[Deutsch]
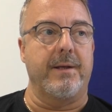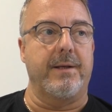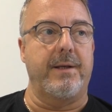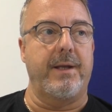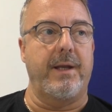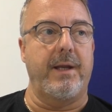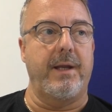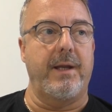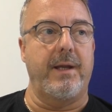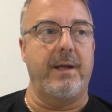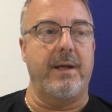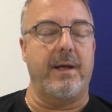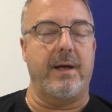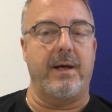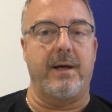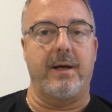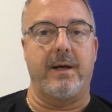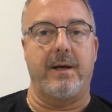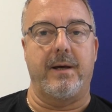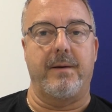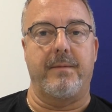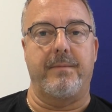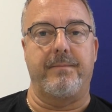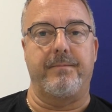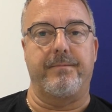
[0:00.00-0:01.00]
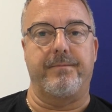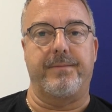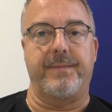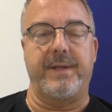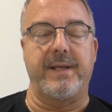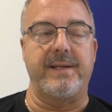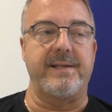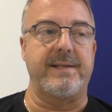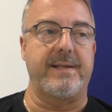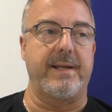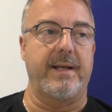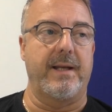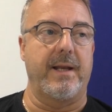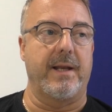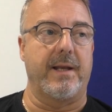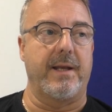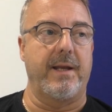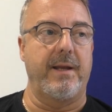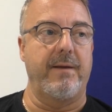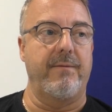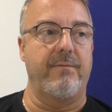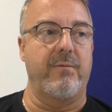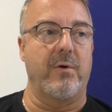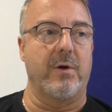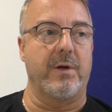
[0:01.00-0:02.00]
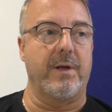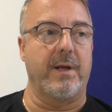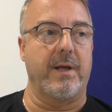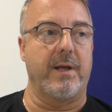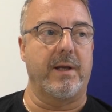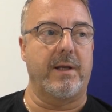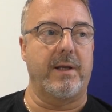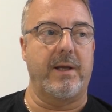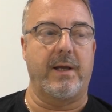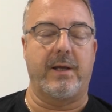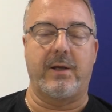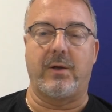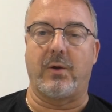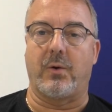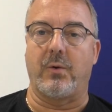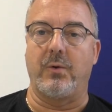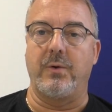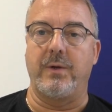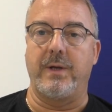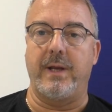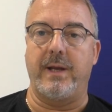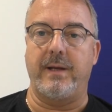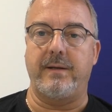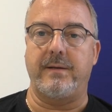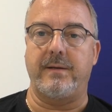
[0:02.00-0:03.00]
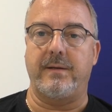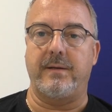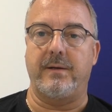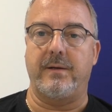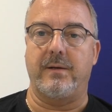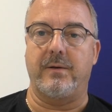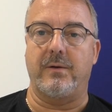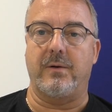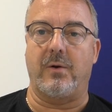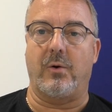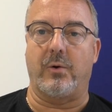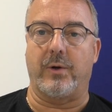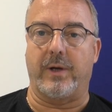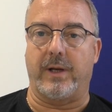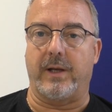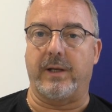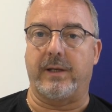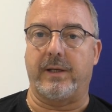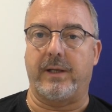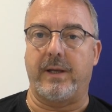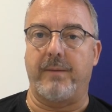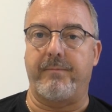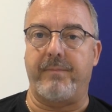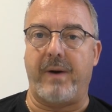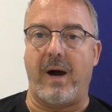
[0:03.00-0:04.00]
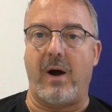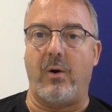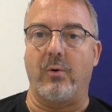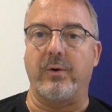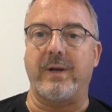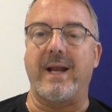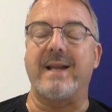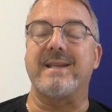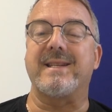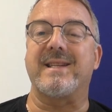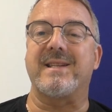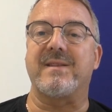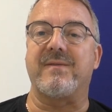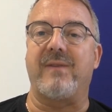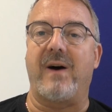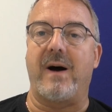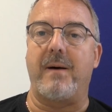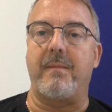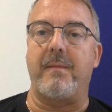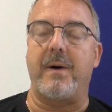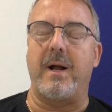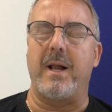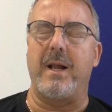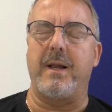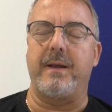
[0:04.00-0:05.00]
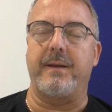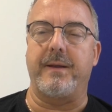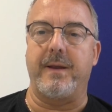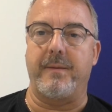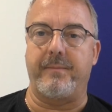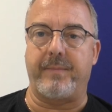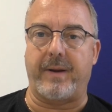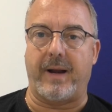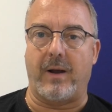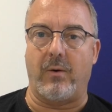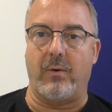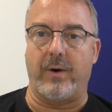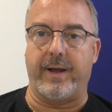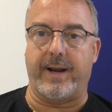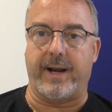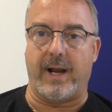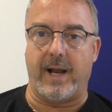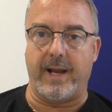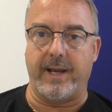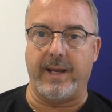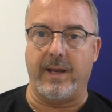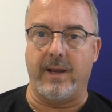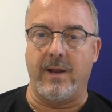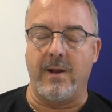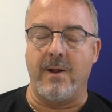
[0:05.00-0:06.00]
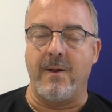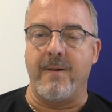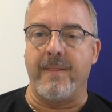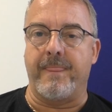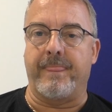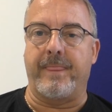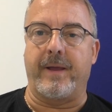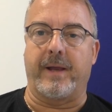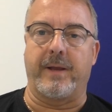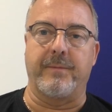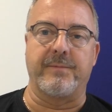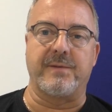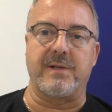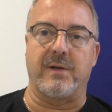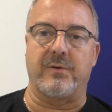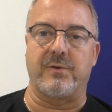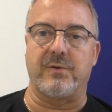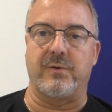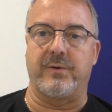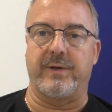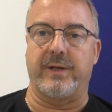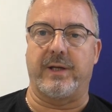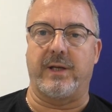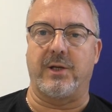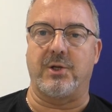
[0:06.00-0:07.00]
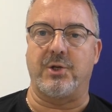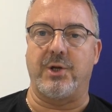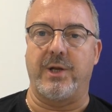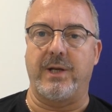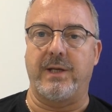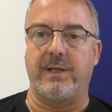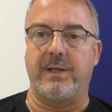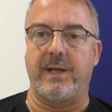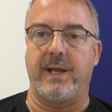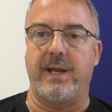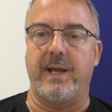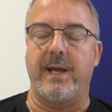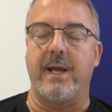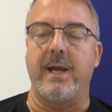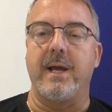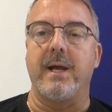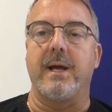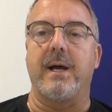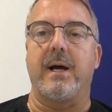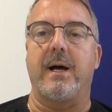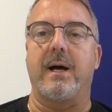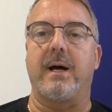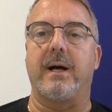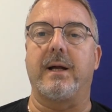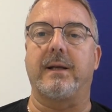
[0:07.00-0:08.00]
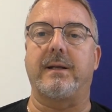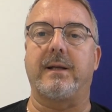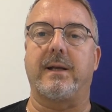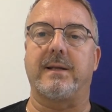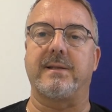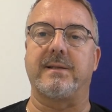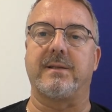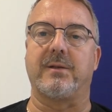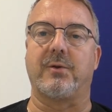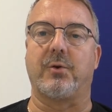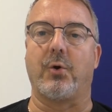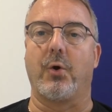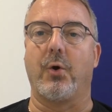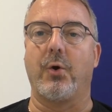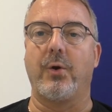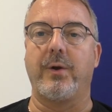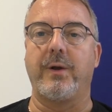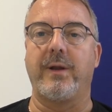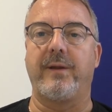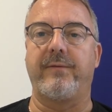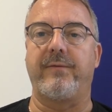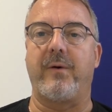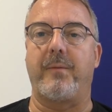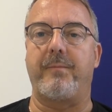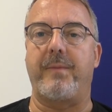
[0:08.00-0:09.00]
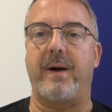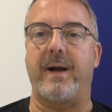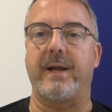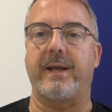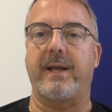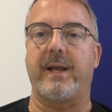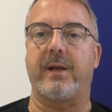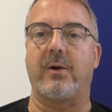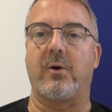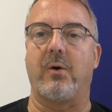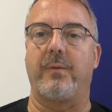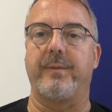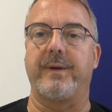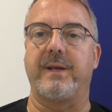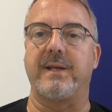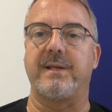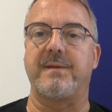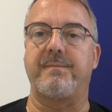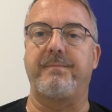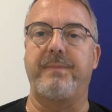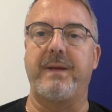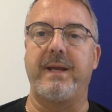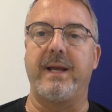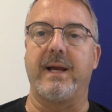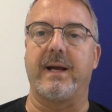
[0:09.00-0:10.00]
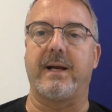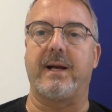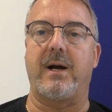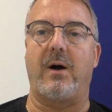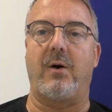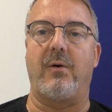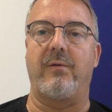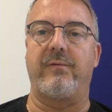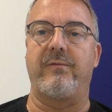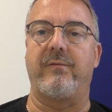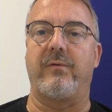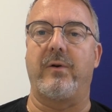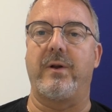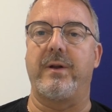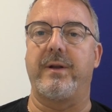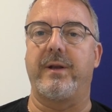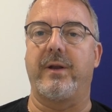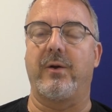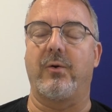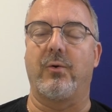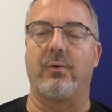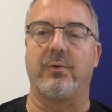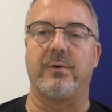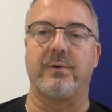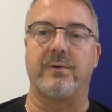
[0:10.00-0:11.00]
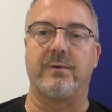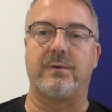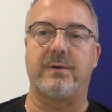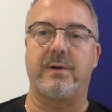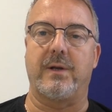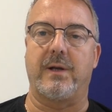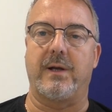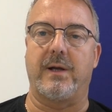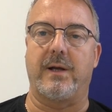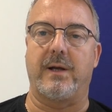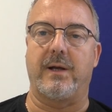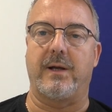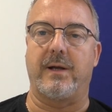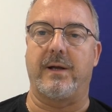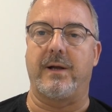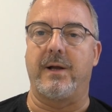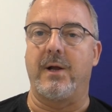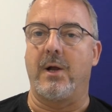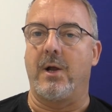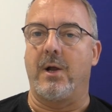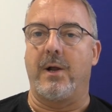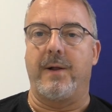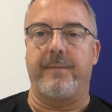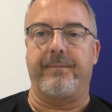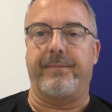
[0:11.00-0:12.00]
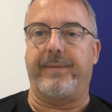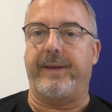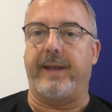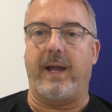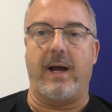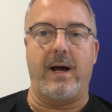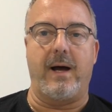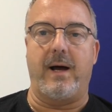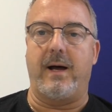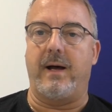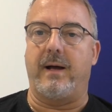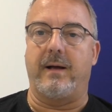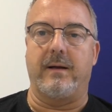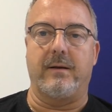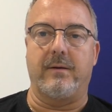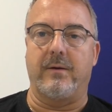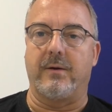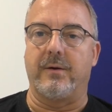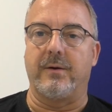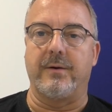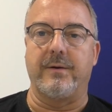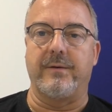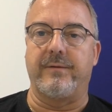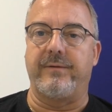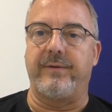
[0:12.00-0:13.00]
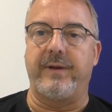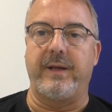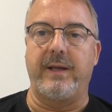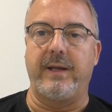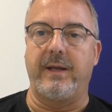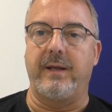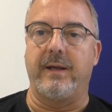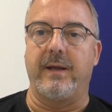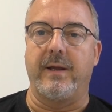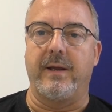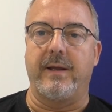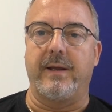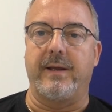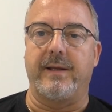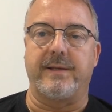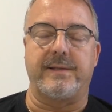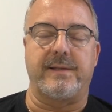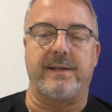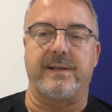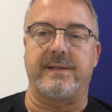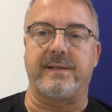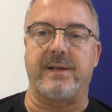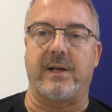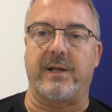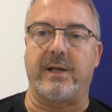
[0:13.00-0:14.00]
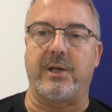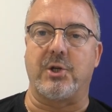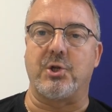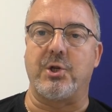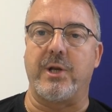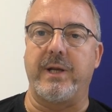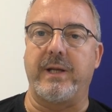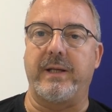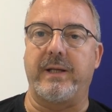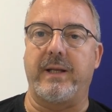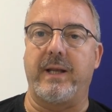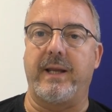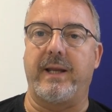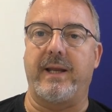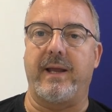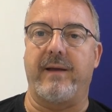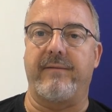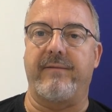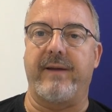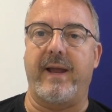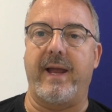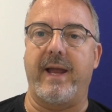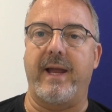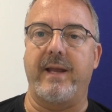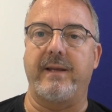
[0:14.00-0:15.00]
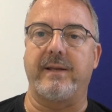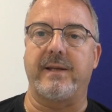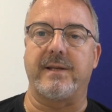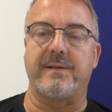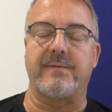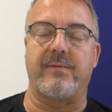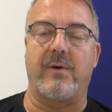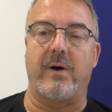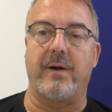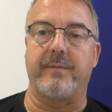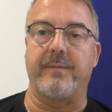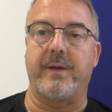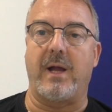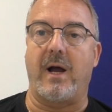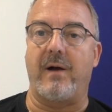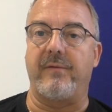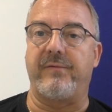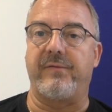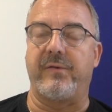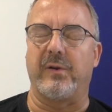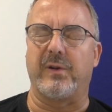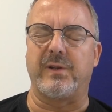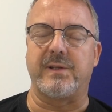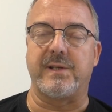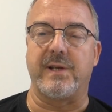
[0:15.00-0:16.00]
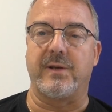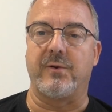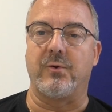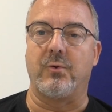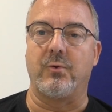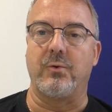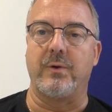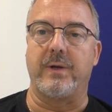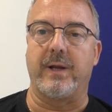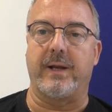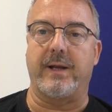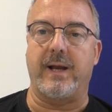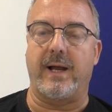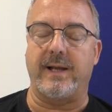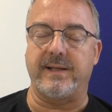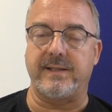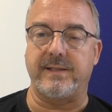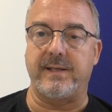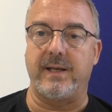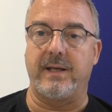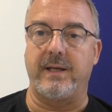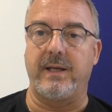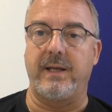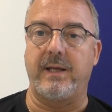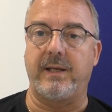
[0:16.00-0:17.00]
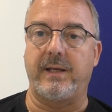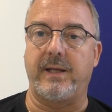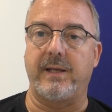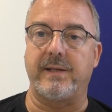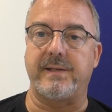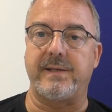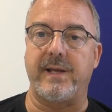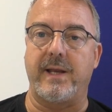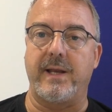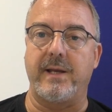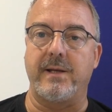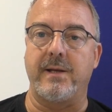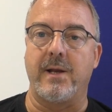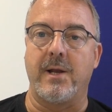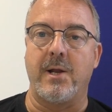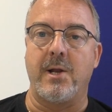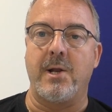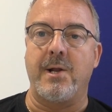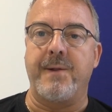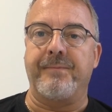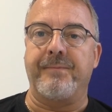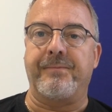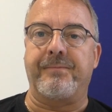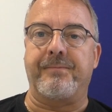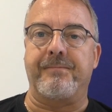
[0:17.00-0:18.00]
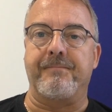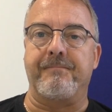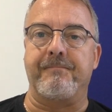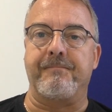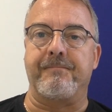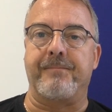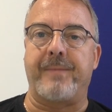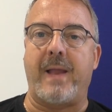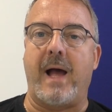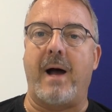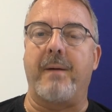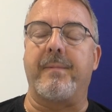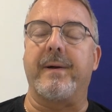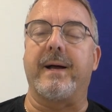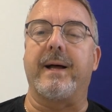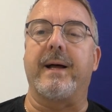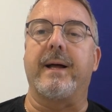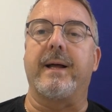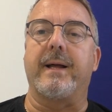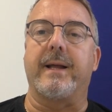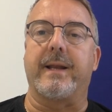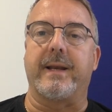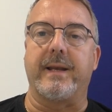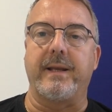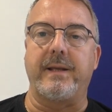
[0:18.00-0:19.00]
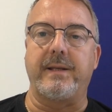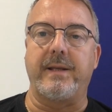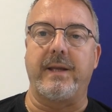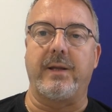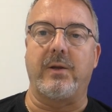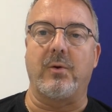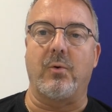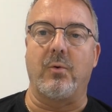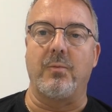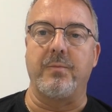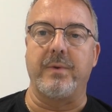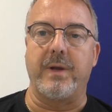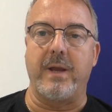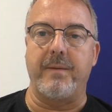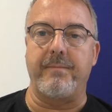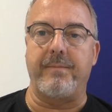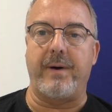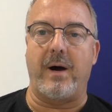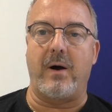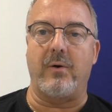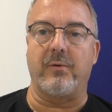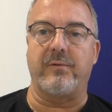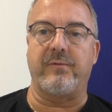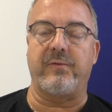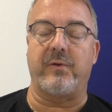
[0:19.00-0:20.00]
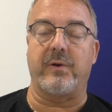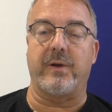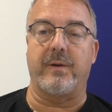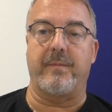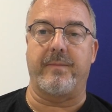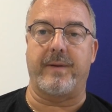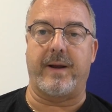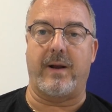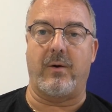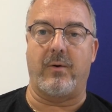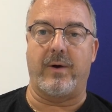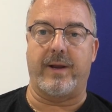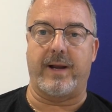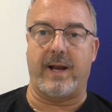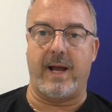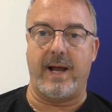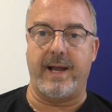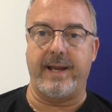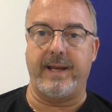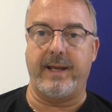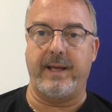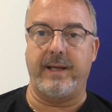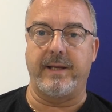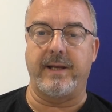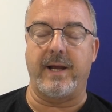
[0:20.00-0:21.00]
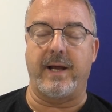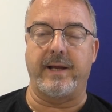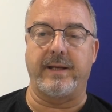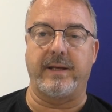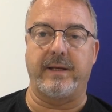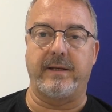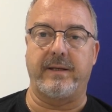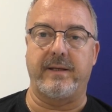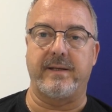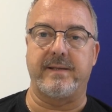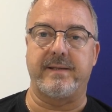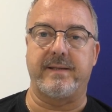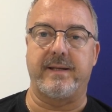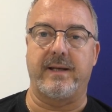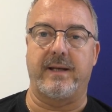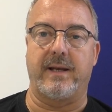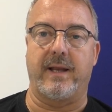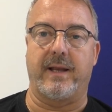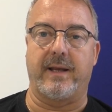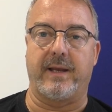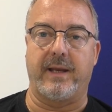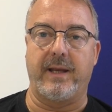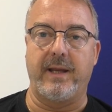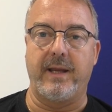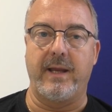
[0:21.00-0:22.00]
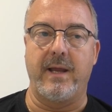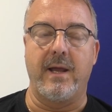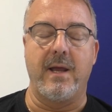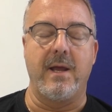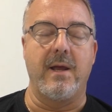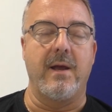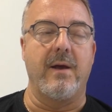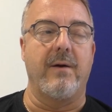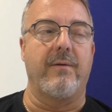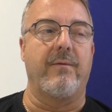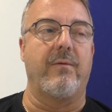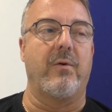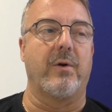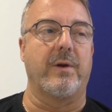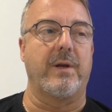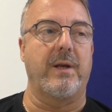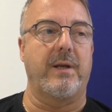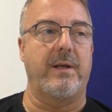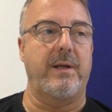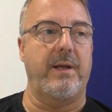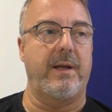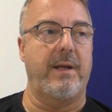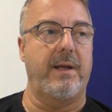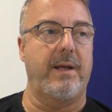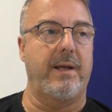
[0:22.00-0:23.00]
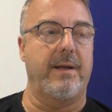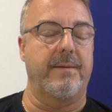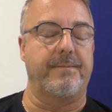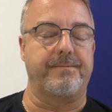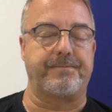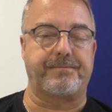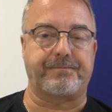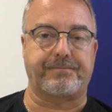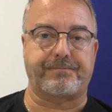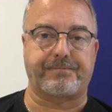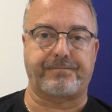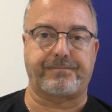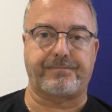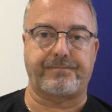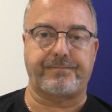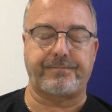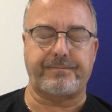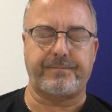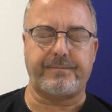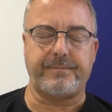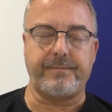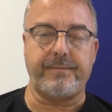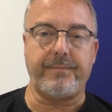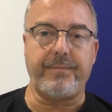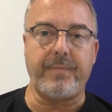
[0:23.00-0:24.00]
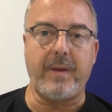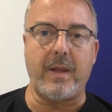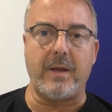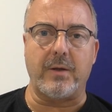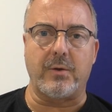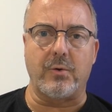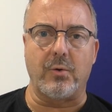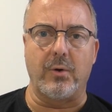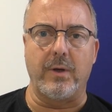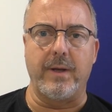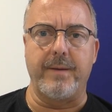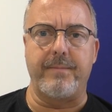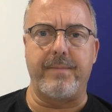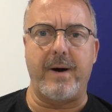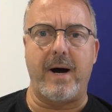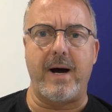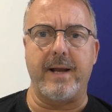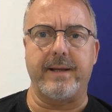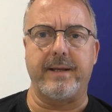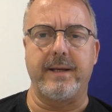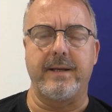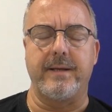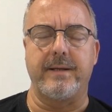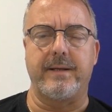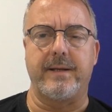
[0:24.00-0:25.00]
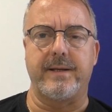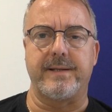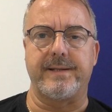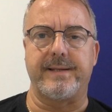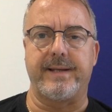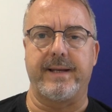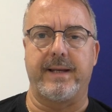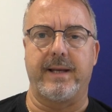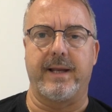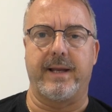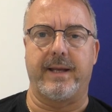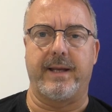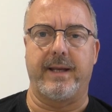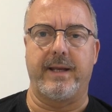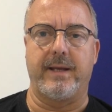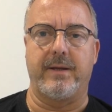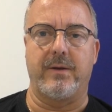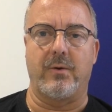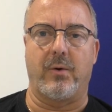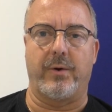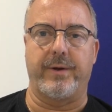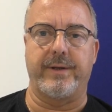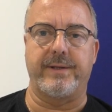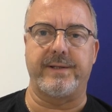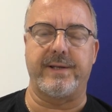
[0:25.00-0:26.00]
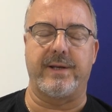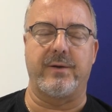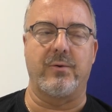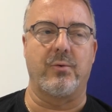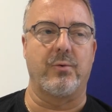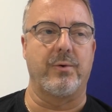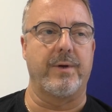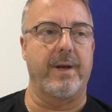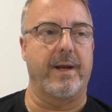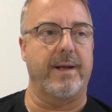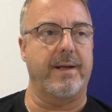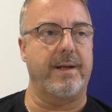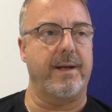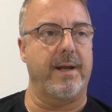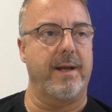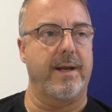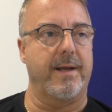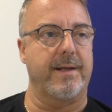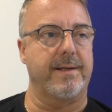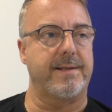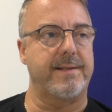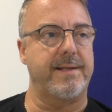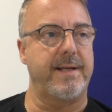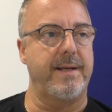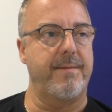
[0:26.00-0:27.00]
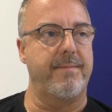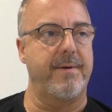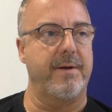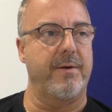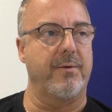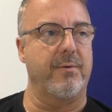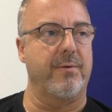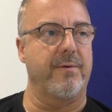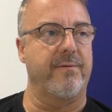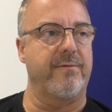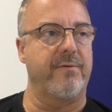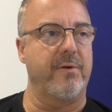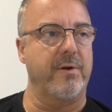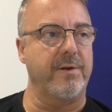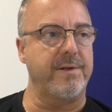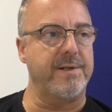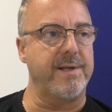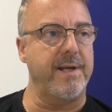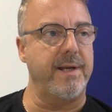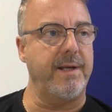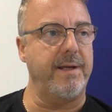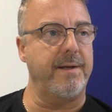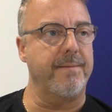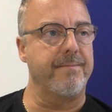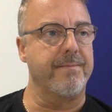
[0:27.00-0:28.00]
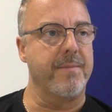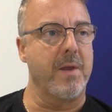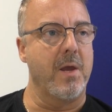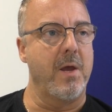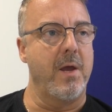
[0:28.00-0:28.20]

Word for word: Die äh, Distillerie wurde gegründet oder gebaut, also es war mal eine Brauerei. Und da gibt es auch so eine Geschichte, äh, dass ein König vorbeigekommen ist, Bier kaufen wollte und äh, ja, irgendwie ist es da geschichtlich erwähnt, es war im Jahr 1400, hast du nicht gesehen, mm, aber richtig umgebaut von der Brauerei in eine Distillerie wurde die Tolibadin Distillerie 1947.